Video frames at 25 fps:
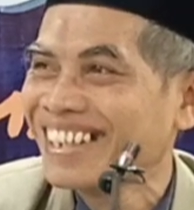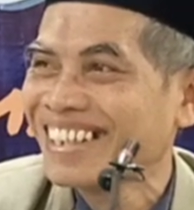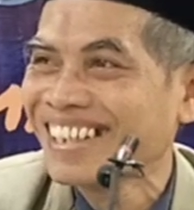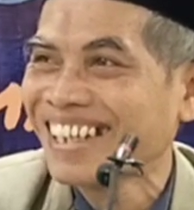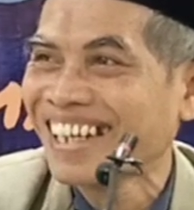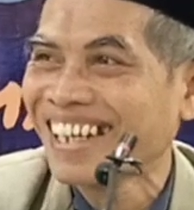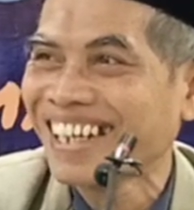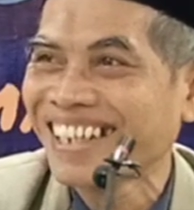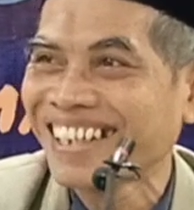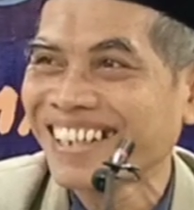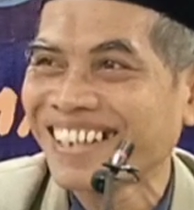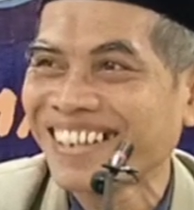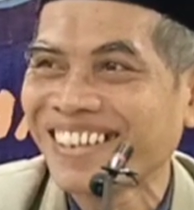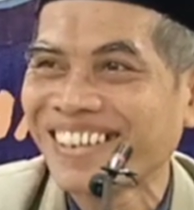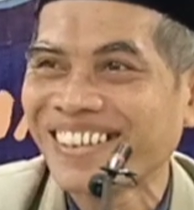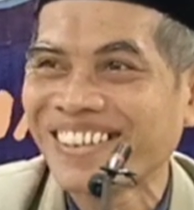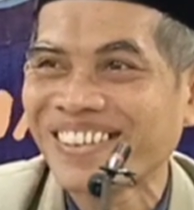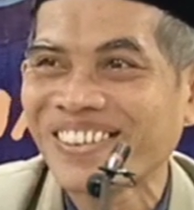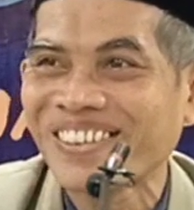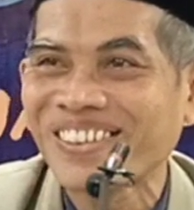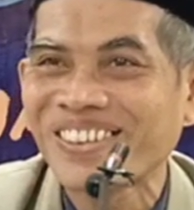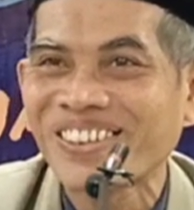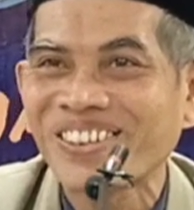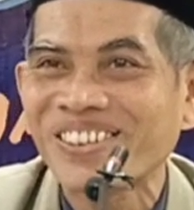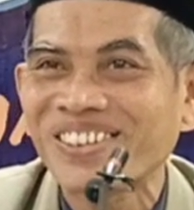Ayo,
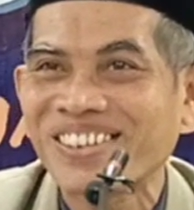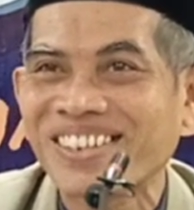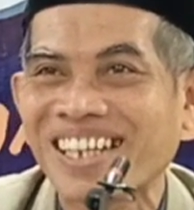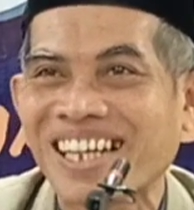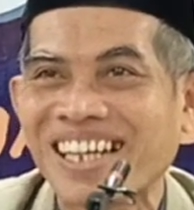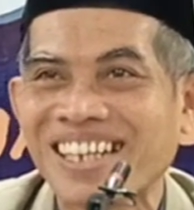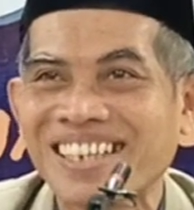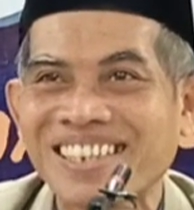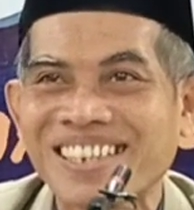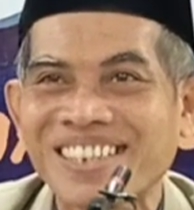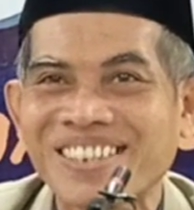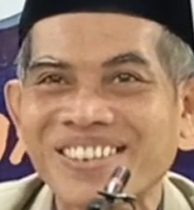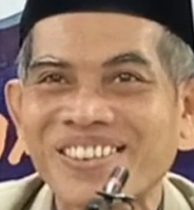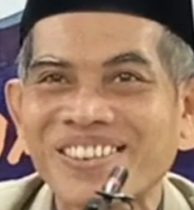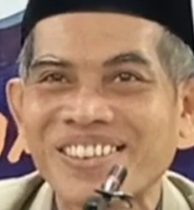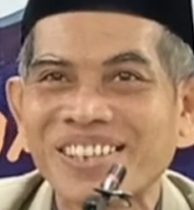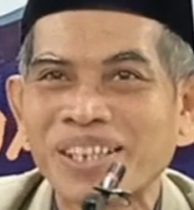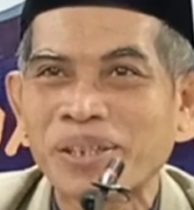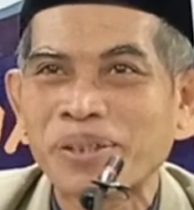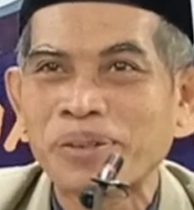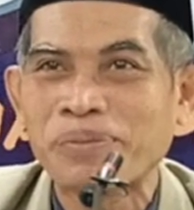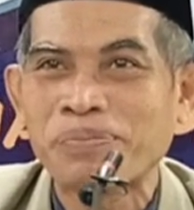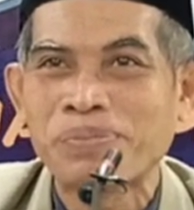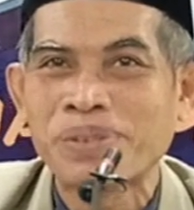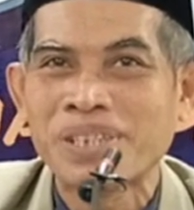engkau terus tak
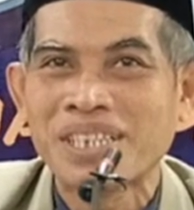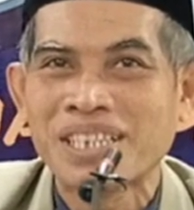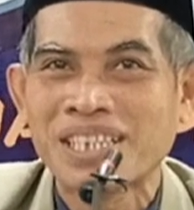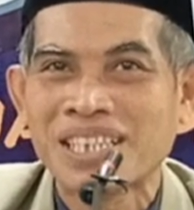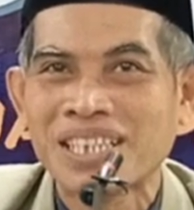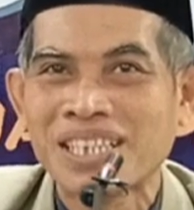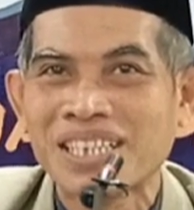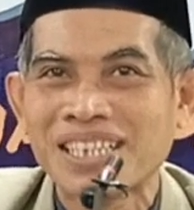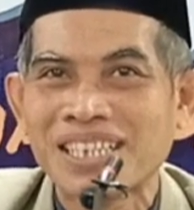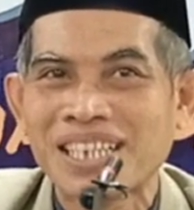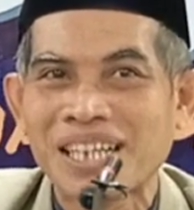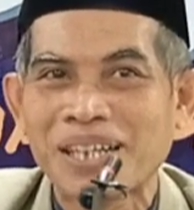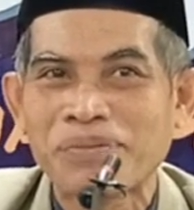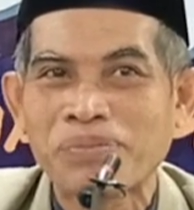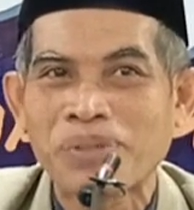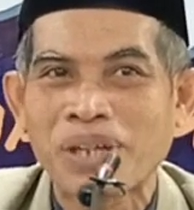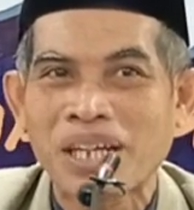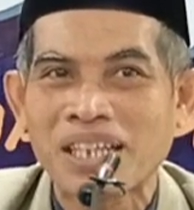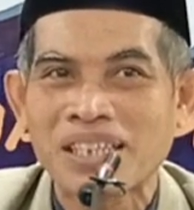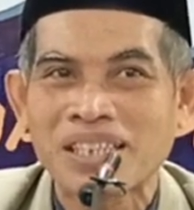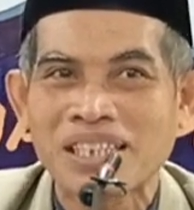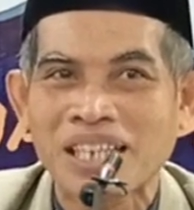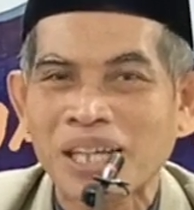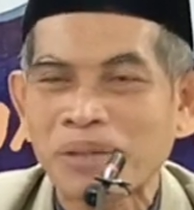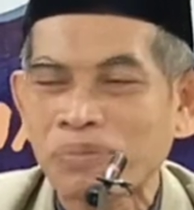ke biji
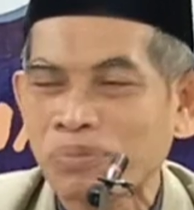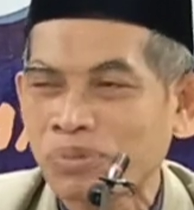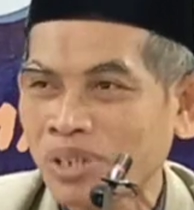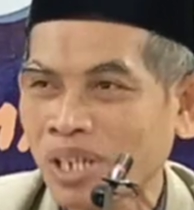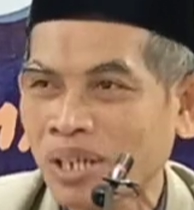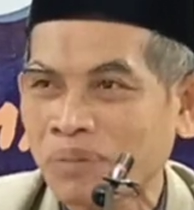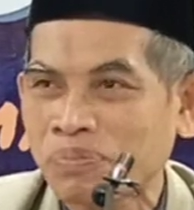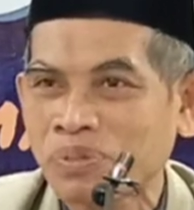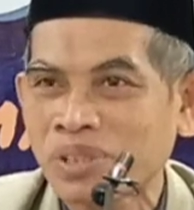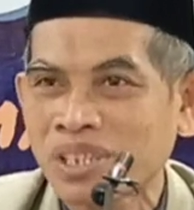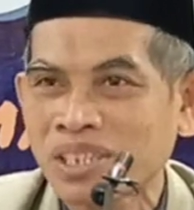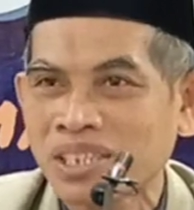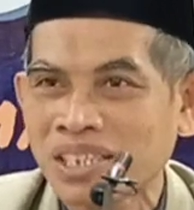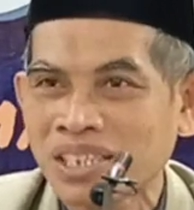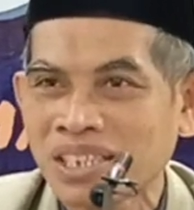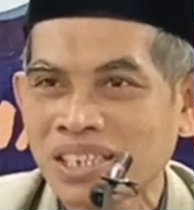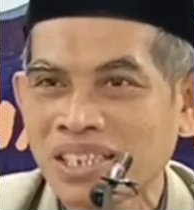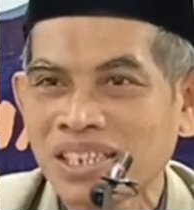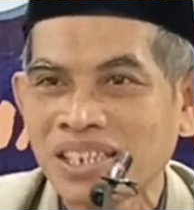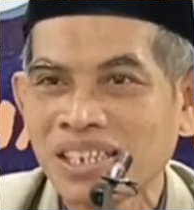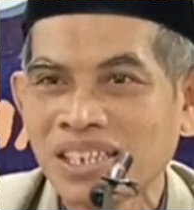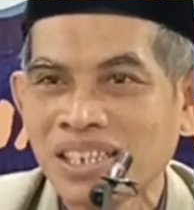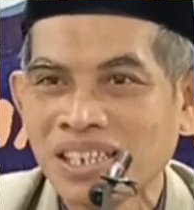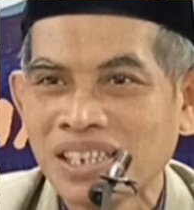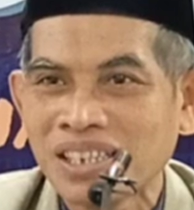apa? Saya punya
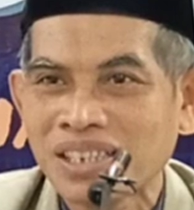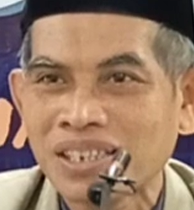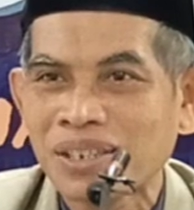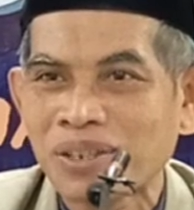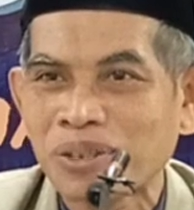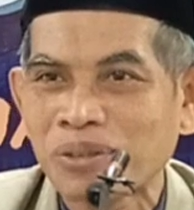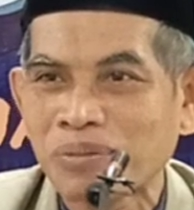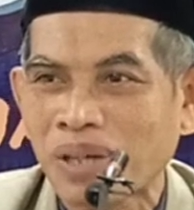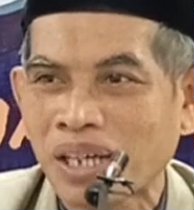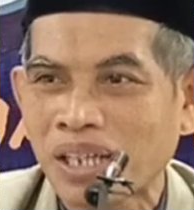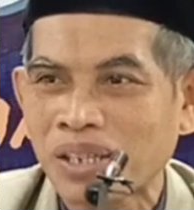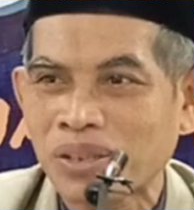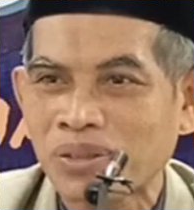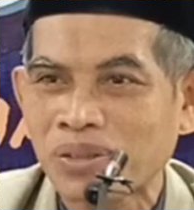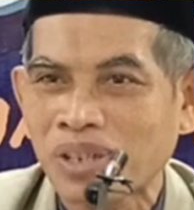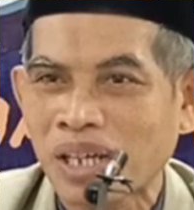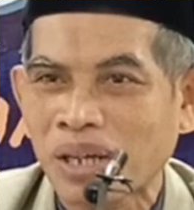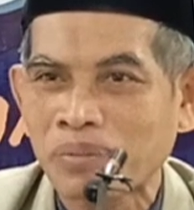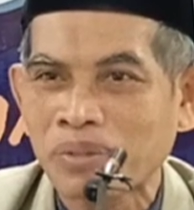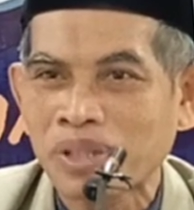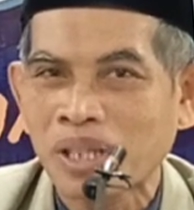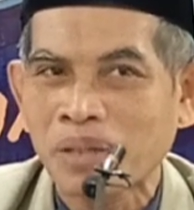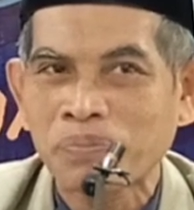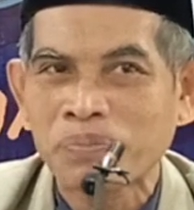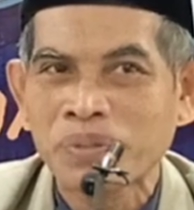biji di rumah itu
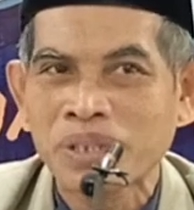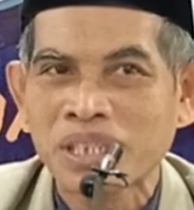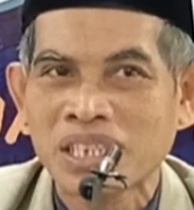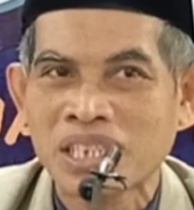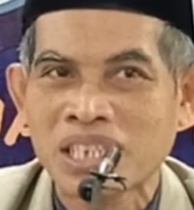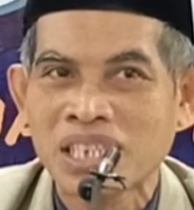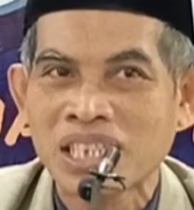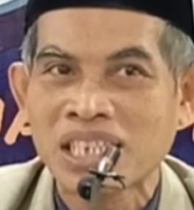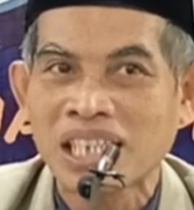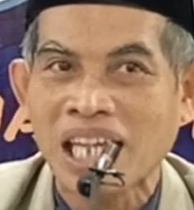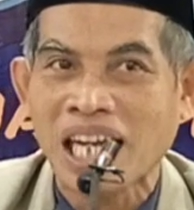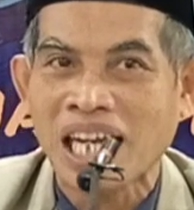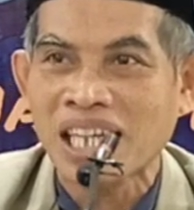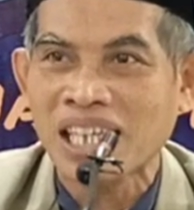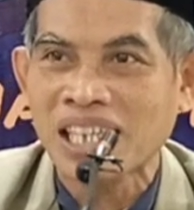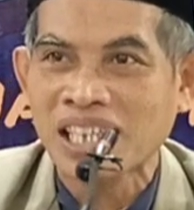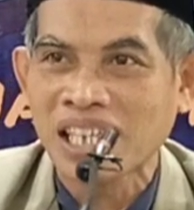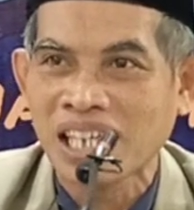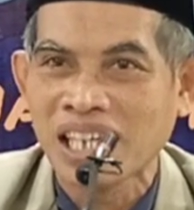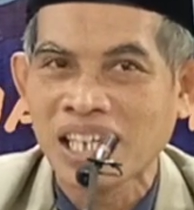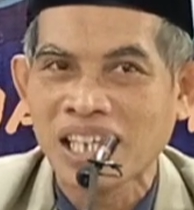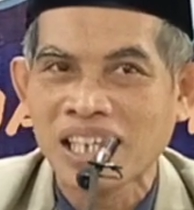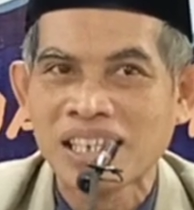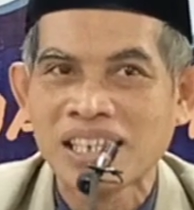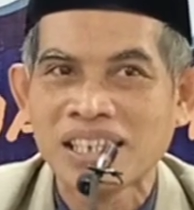namanya biji
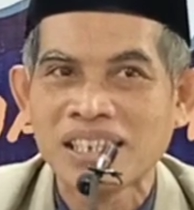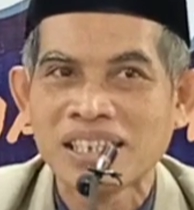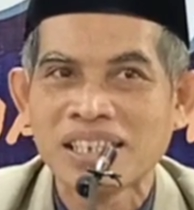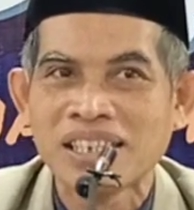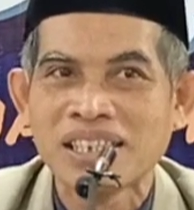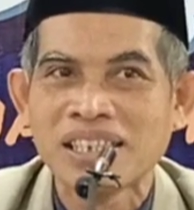saga.